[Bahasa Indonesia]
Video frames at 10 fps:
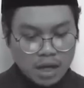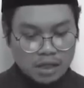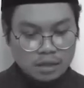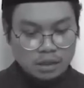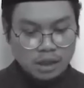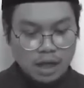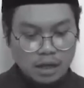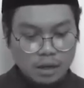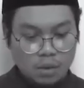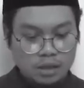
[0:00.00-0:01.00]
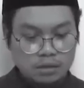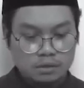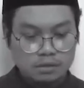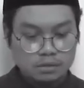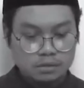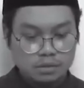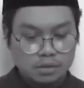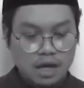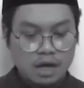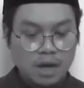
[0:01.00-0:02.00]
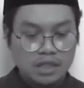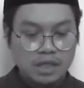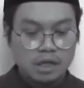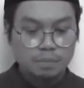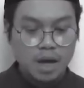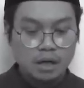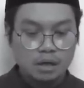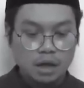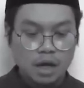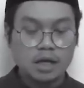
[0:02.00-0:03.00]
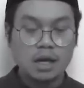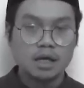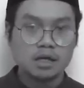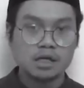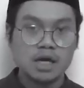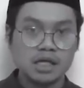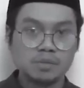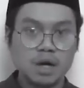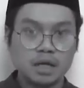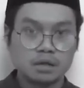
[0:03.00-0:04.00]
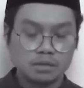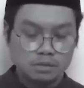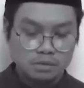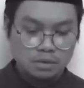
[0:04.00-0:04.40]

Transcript: Kemarin telah lewat dan masa depan adalah kegaiban.